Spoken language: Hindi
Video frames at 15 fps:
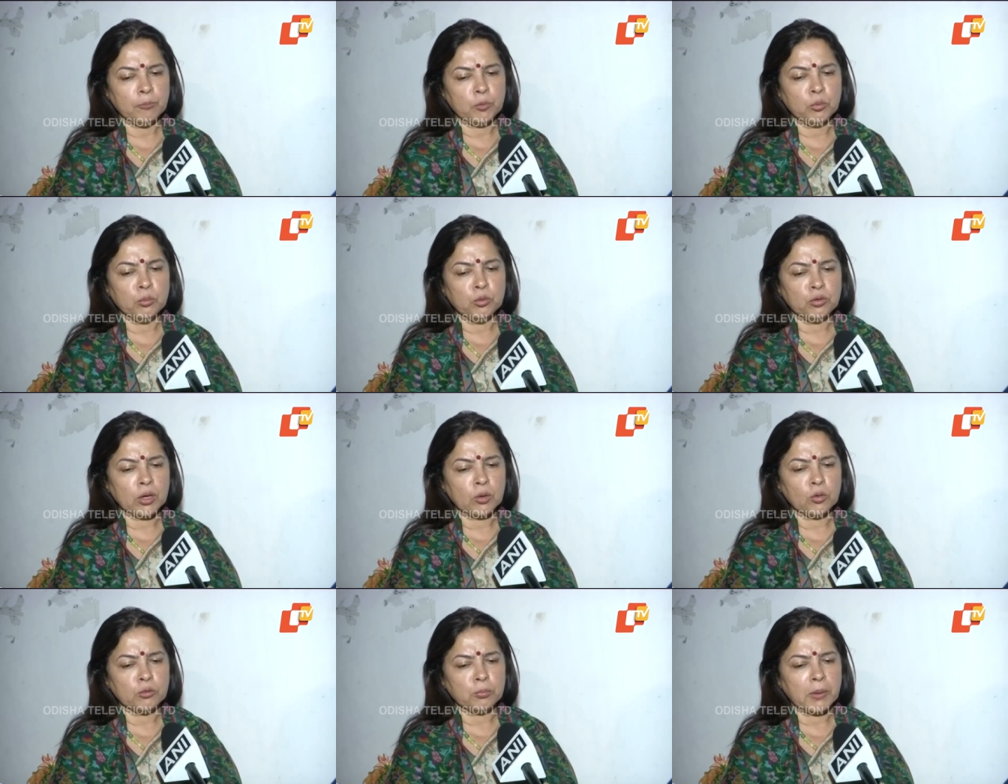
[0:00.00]
तो
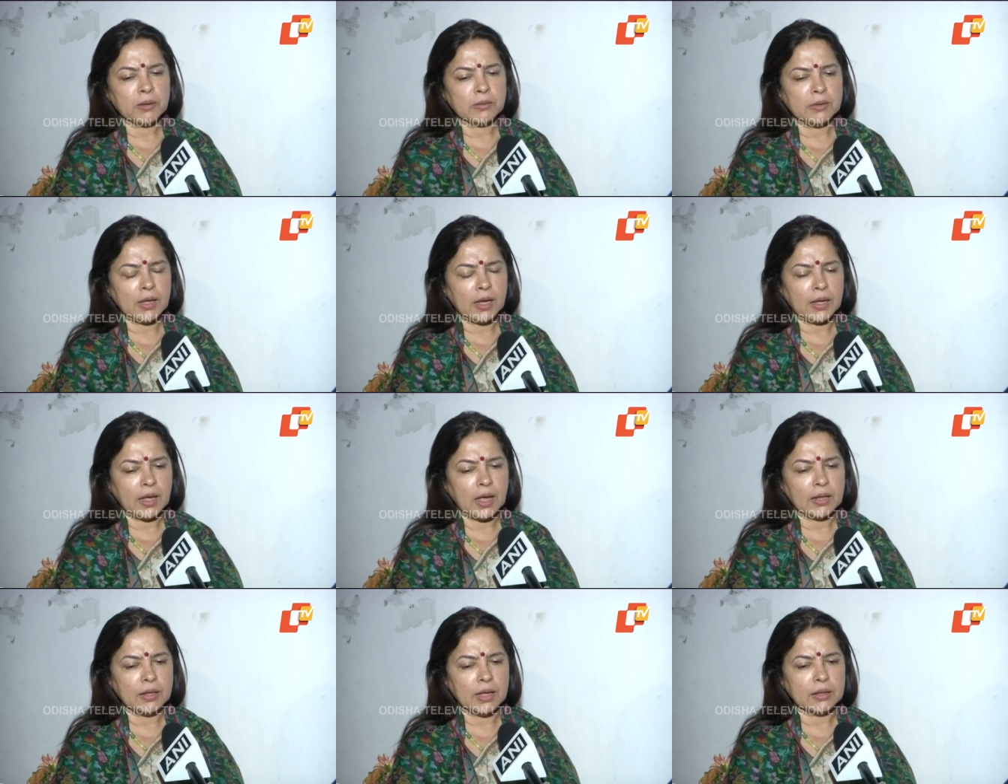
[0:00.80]
मुझे कुछ पंक्तियाँ
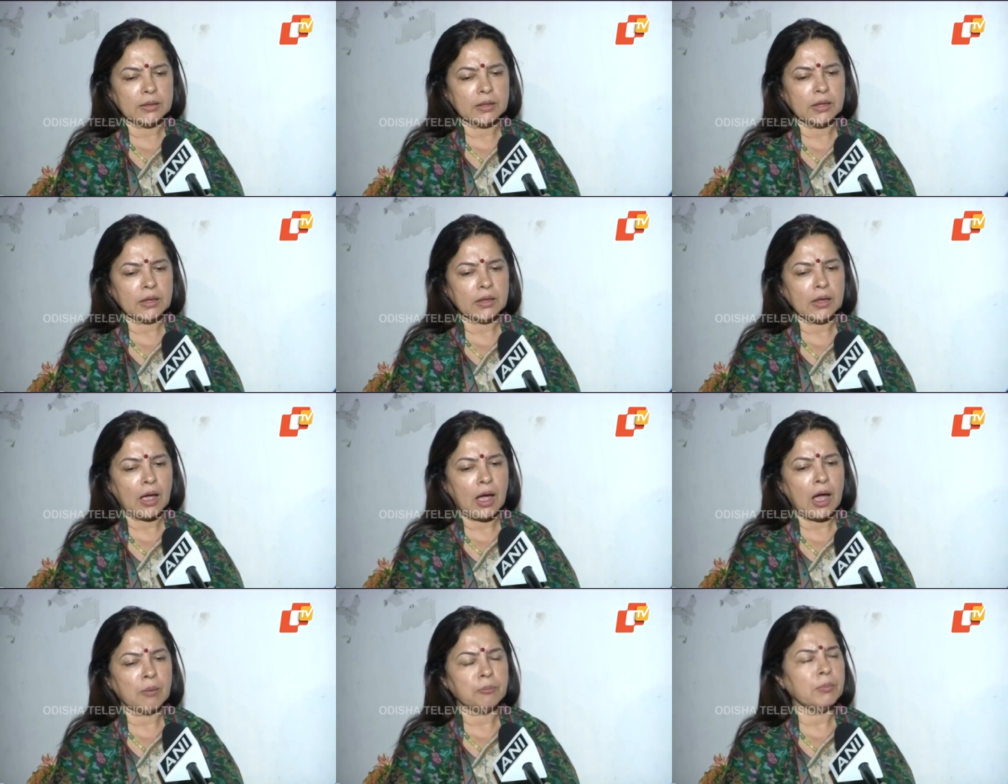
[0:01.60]
याद आती हैं कि
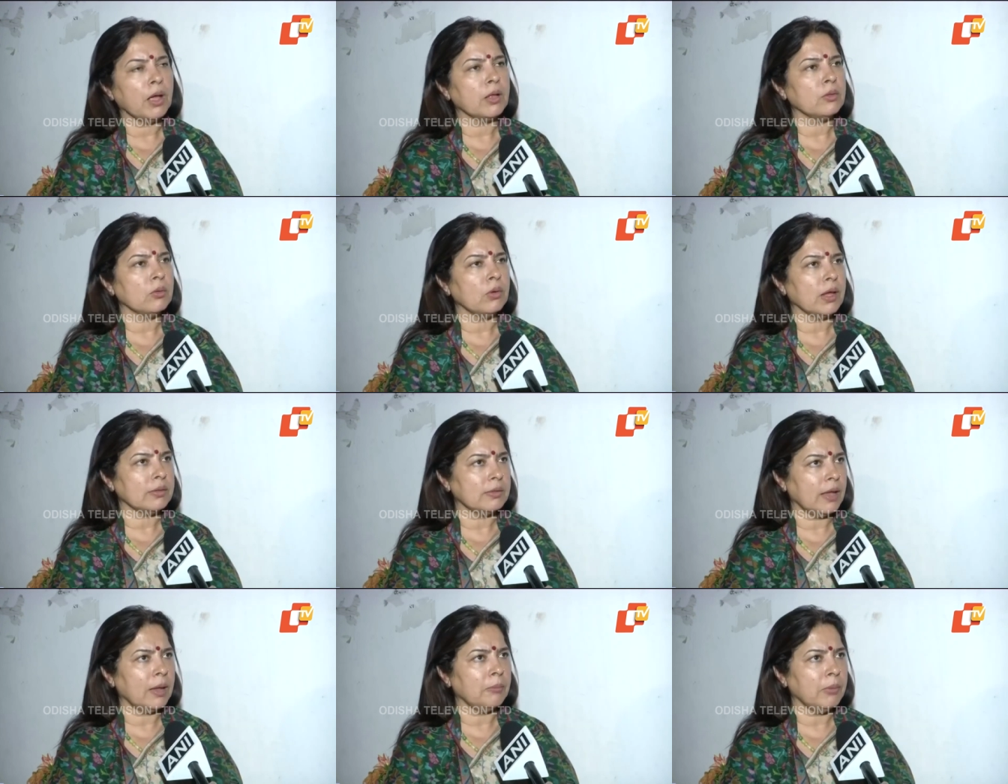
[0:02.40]
आपका तो
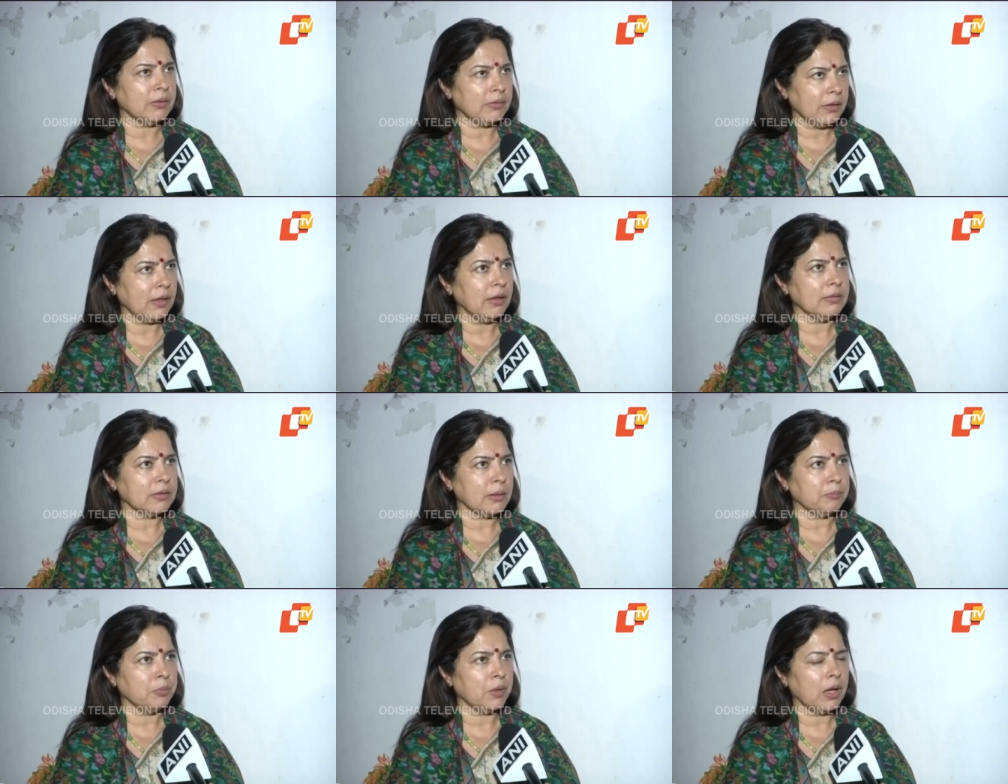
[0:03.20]
लगता है बस यही
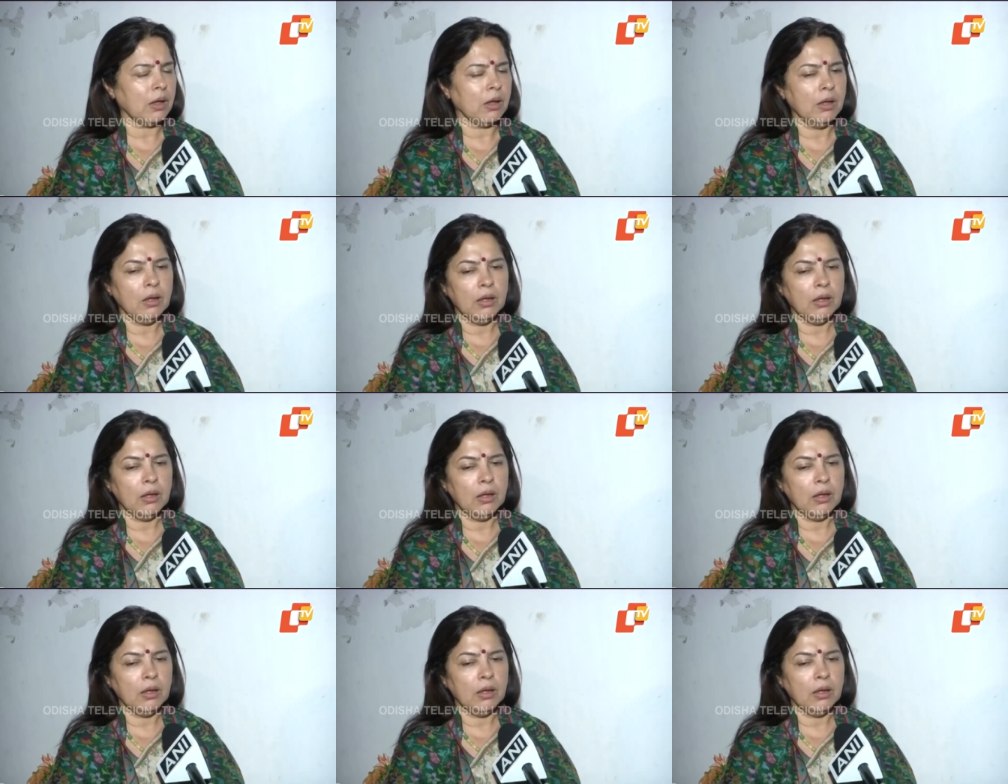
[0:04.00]
सपना